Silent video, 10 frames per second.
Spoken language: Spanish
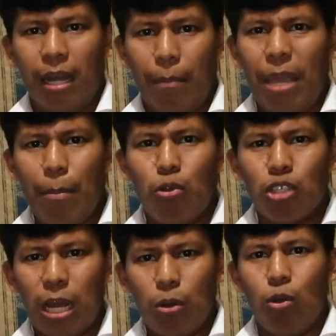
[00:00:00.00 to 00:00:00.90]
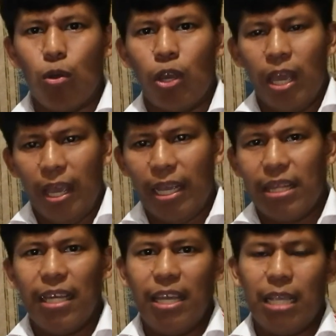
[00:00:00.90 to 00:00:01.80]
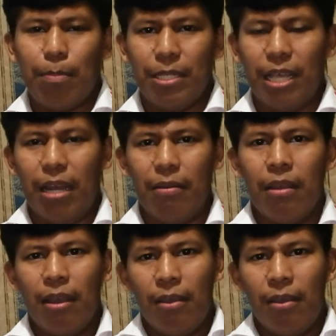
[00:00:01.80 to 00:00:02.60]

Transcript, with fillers: le enviamos un saludo en este día especial.